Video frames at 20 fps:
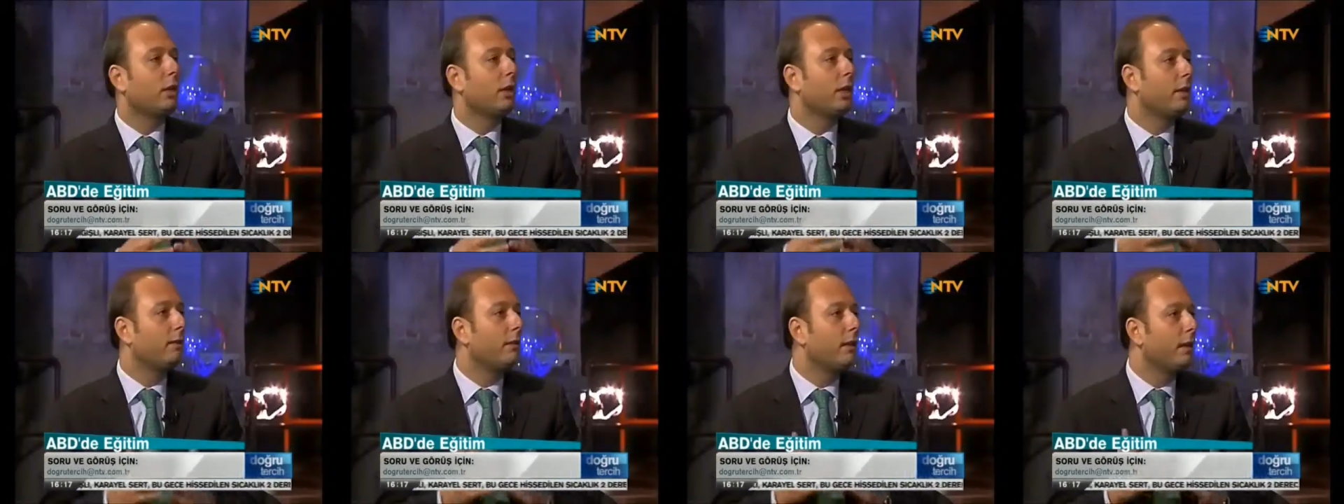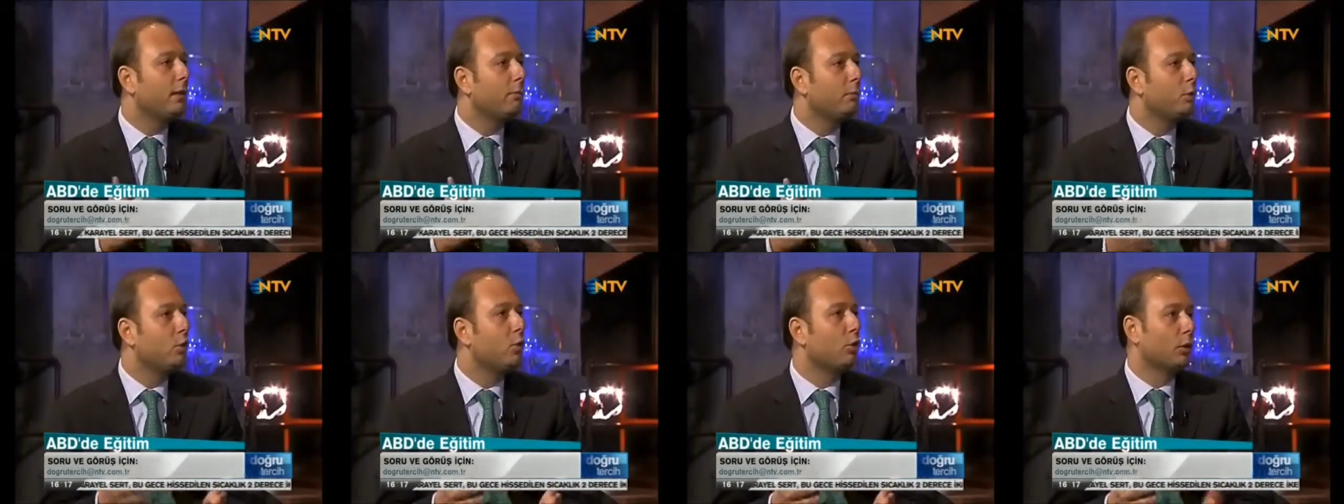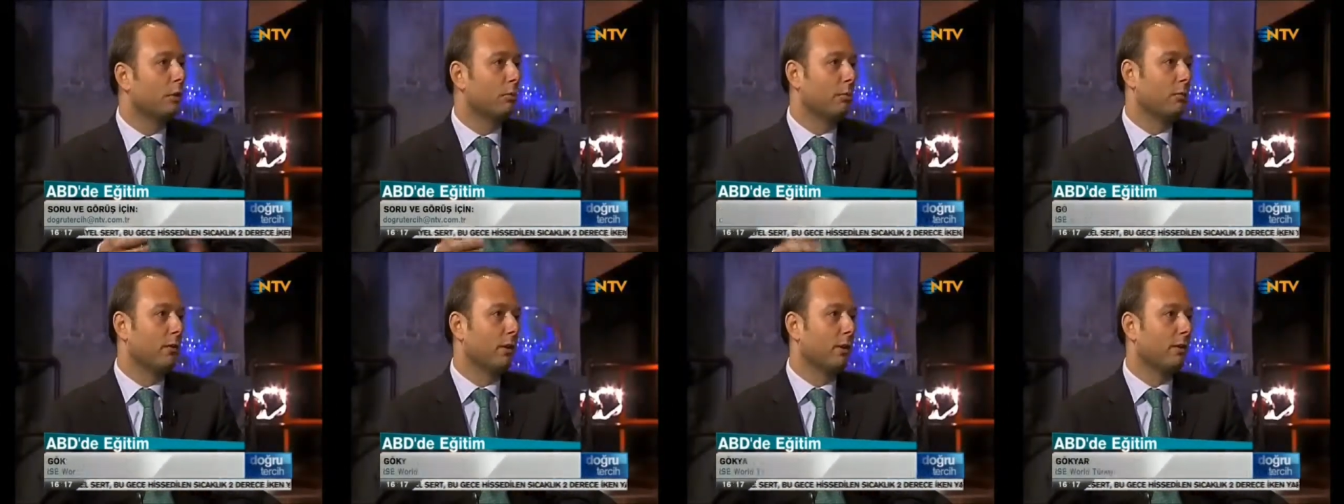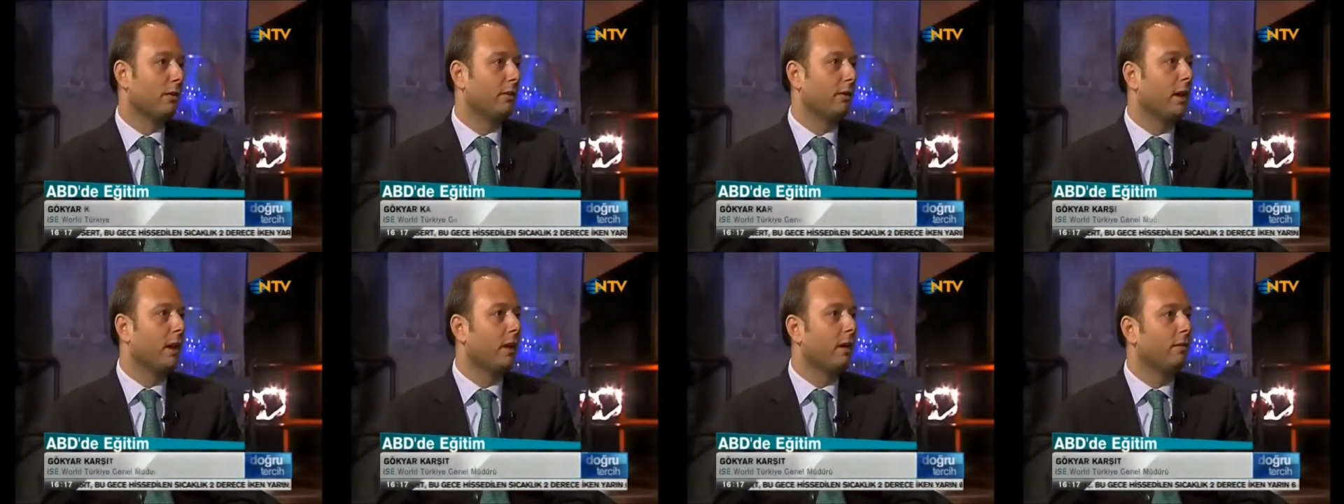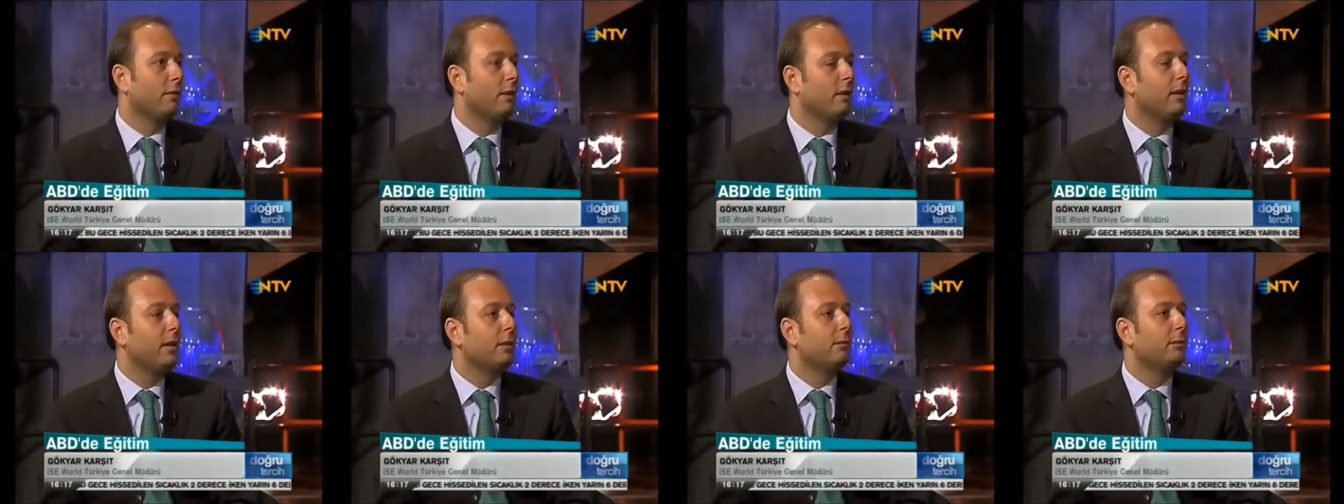Türkiye'deki velilerin birçoğunda bu var.
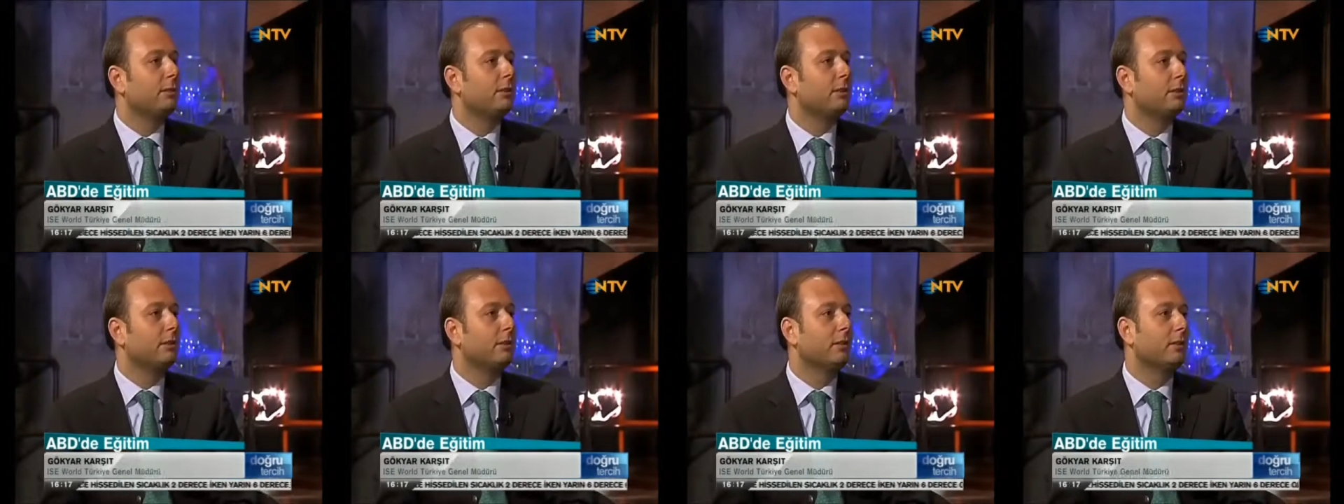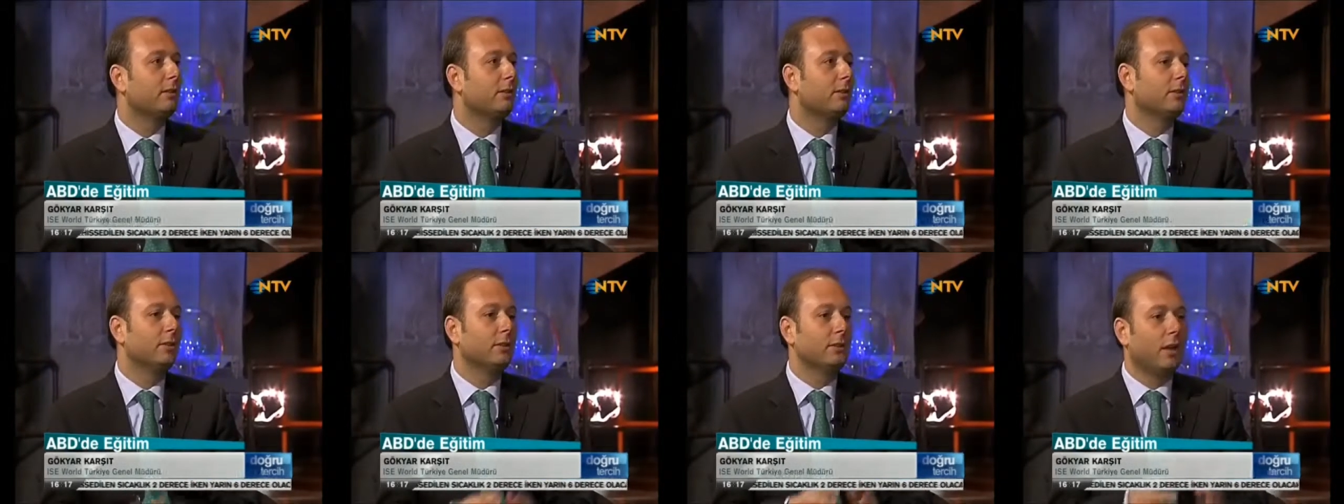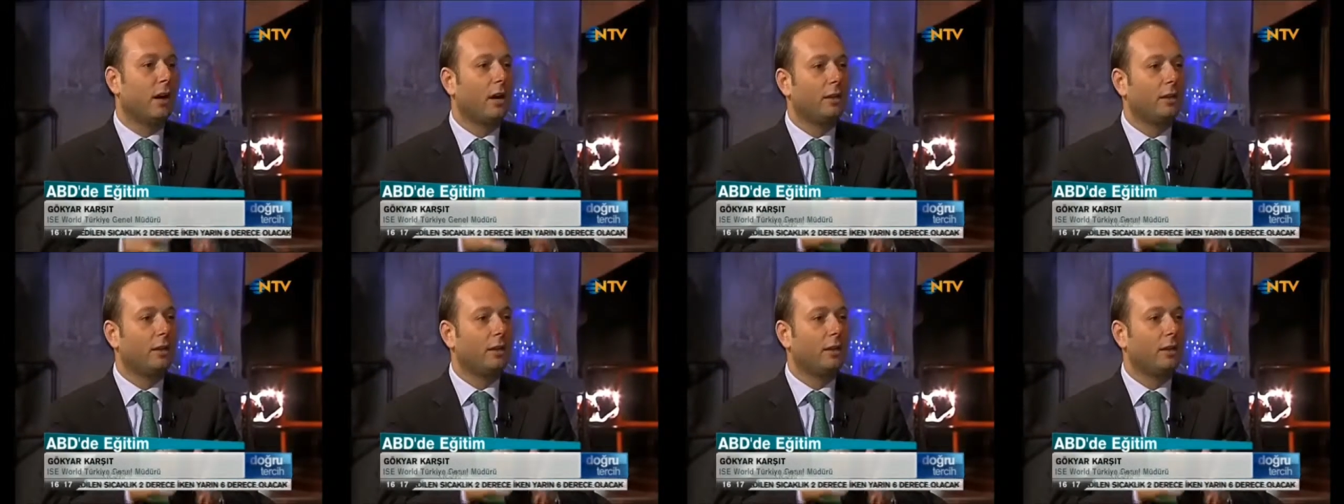Yani velilerimiz e,